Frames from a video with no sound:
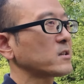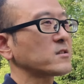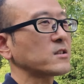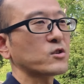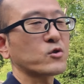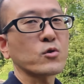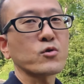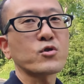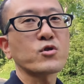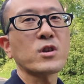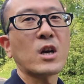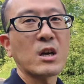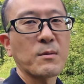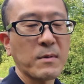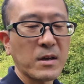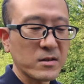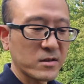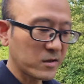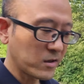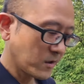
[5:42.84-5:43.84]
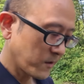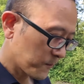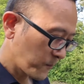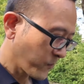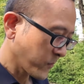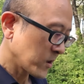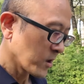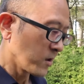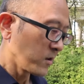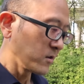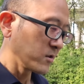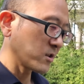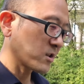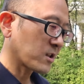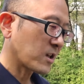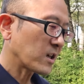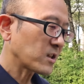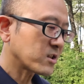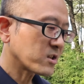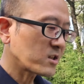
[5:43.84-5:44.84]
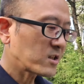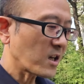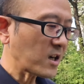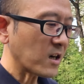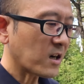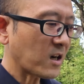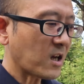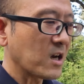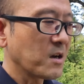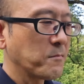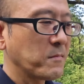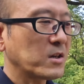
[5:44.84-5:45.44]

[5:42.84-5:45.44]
ジでしょっちゅうありますしかしながら、